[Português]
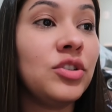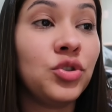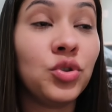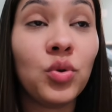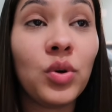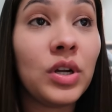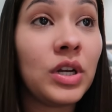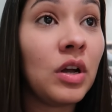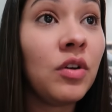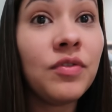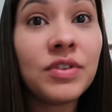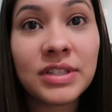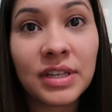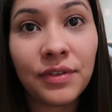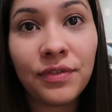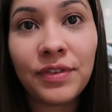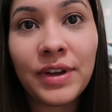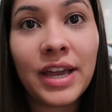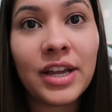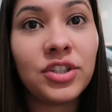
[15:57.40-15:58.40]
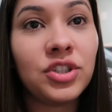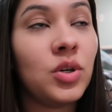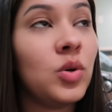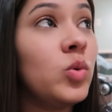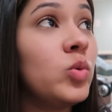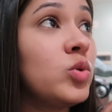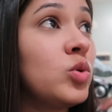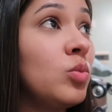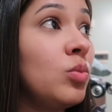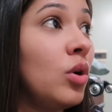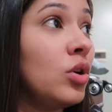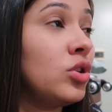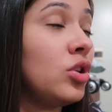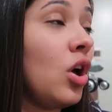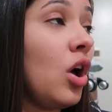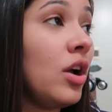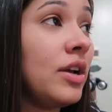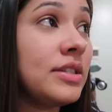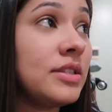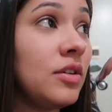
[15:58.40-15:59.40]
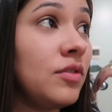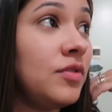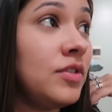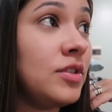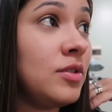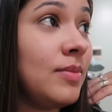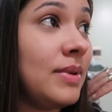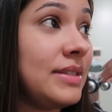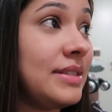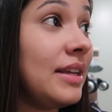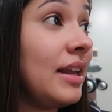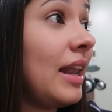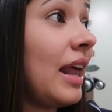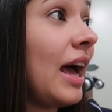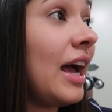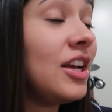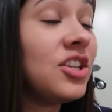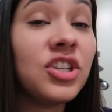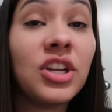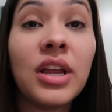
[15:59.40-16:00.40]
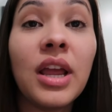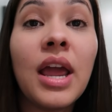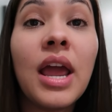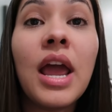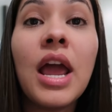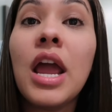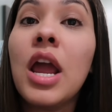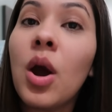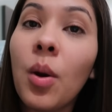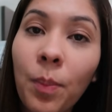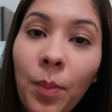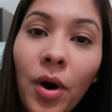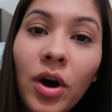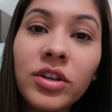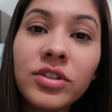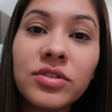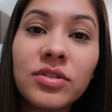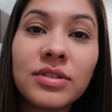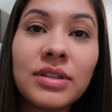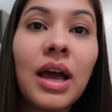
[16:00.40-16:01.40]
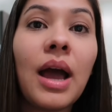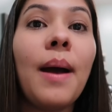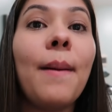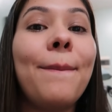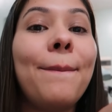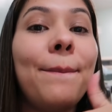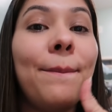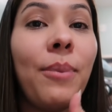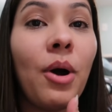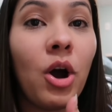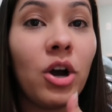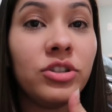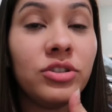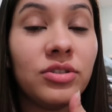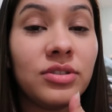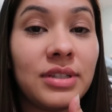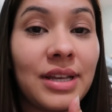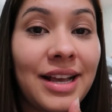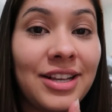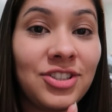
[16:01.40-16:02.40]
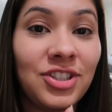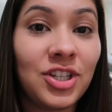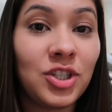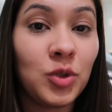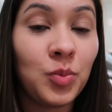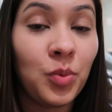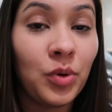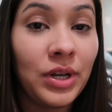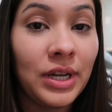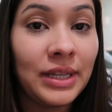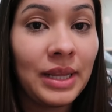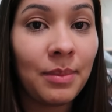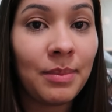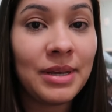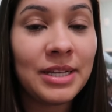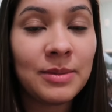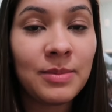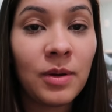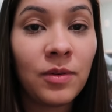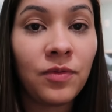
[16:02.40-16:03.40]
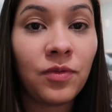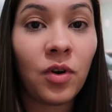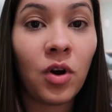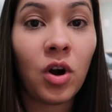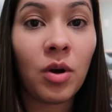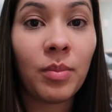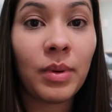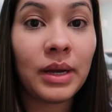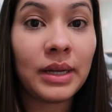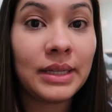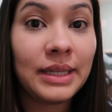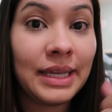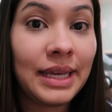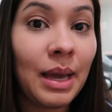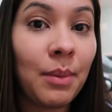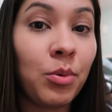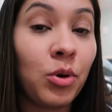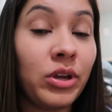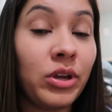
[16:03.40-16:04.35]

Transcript: Ju, eu não fiz a festa, eu uso um botox, eu fiz uma selagem. Eu posso usar? pode usar, gente, porque da mesma forma que é